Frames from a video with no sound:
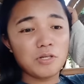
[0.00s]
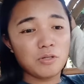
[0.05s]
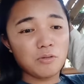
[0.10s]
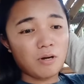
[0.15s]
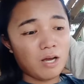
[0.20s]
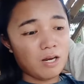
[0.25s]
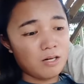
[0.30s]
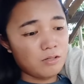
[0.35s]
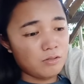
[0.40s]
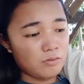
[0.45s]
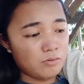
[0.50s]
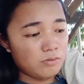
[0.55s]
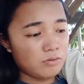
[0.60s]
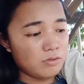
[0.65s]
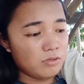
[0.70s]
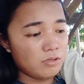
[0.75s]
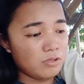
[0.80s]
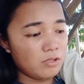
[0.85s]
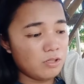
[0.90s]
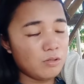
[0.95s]
ano
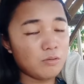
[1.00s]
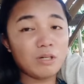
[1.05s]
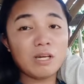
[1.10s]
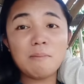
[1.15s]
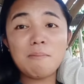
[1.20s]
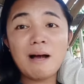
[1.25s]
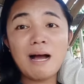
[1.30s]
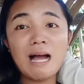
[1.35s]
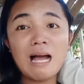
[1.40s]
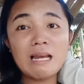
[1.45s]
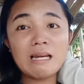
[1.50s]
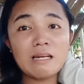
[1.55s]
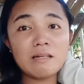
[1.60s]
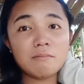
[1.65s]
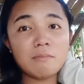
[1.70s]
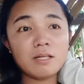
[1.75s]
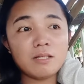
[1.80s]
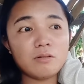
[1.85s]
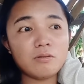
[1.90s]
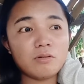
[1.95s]
yung libanganan
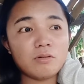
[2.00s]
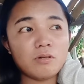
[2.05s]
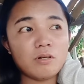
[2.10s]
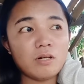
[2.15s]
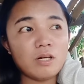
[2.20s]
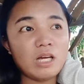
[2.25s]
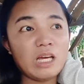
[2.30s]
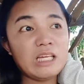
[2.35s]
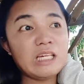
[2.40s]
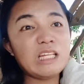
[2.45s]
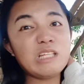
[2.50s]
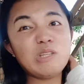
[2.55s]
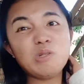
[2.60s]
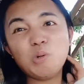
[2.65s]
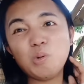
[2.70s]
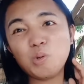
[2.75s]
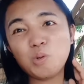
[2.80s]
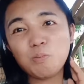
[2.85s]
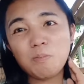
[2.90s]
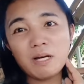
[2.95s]
ba yung
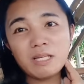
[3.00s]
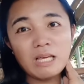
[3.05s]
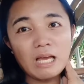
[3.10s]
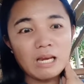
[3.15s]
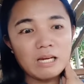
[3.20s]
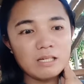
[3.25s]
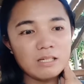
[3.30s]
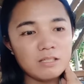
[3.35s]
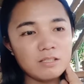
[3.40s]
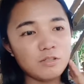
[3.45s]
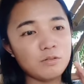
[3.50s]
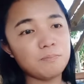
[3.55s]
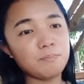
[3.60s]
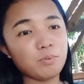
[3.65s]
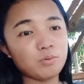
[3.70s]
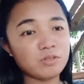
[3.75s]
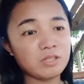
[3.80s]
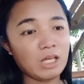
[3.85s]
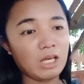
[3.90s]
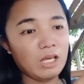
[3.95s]
iniduro ba yan? Yung
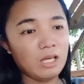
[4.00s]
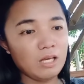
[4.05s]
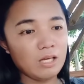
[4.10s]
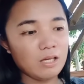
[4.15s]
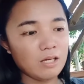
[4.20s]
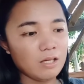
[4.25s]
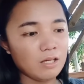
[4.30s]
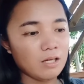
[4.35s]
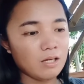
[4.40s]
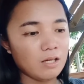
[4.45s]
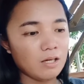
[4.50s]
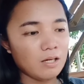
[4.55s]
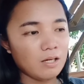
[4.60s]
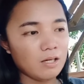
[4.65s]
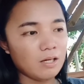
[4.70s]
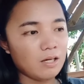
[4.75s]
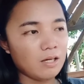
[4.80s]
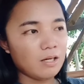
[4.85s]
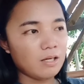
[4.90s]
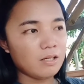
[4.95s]
puti.
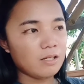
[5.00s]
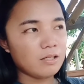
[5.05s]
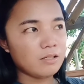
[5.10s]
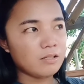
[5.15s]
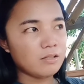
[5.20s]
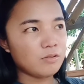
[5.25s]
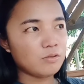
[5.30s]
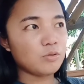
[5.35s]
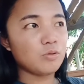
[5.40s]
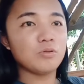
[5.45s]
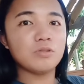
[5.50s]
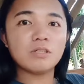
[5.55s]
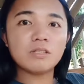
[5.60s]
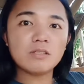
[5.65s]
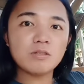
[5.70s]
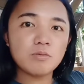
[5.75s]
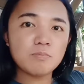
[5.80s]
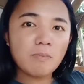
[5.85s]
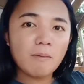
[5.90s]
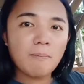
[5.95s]
Yung doon
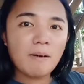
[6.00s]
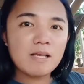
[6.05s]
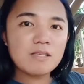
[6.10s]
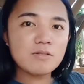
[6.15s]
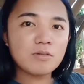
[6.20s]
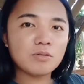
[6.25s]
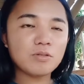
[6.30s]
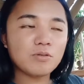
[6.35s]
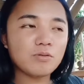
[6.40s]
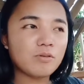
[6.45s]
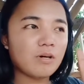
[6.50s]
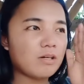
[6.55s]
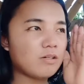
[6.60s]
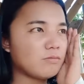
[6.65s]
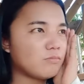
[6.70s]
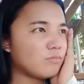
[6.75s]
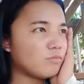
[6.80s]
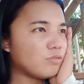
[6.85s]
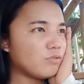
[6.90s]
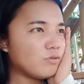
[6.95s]
doon papasok yung ano,
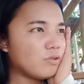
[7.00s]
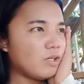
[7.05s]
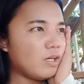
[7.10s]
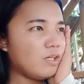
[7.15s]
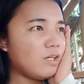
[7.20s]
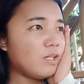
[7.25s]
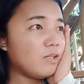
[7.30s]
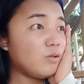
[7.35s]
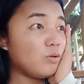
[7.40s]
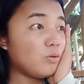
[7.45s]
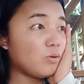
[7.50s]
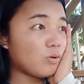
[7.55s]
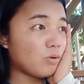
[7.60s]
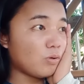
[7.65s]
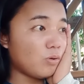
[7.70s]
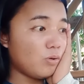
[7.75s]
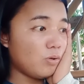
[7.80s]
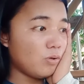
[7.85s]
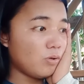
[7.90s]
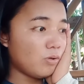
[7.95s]
iniduro
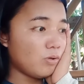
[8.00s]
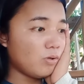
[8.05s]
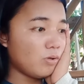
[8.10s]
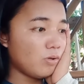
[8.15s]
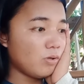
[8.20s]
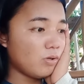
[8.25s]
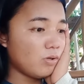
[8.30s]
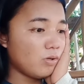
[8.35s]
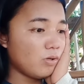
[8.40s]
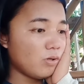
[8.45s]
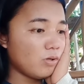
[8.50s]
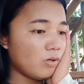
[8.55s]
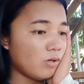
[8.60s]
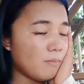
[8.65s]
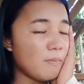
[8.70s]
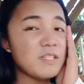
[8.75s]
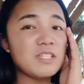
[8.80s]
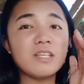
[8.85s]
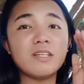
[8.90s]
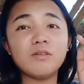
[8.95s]

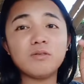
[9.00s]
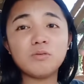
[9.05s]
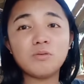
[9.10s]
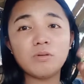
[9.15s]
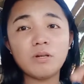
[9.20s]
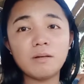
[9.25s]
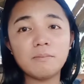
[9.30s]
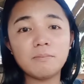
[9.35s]
Basta yung kulay